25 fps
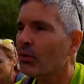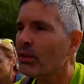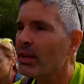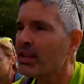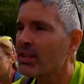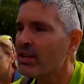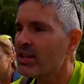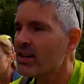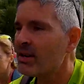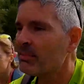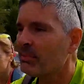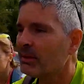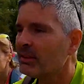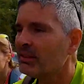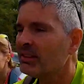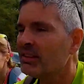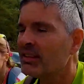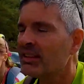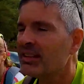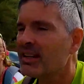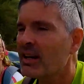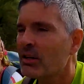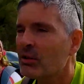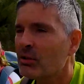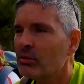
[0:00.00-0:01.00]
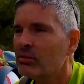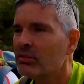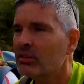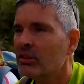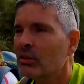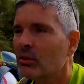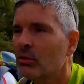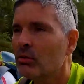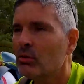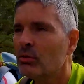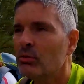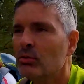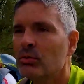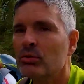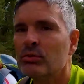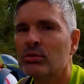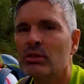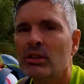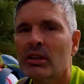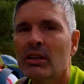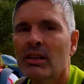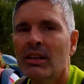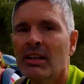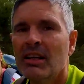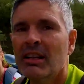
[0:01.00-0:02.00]
On a déjà passé quelques
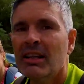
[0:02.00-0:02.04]
écluses.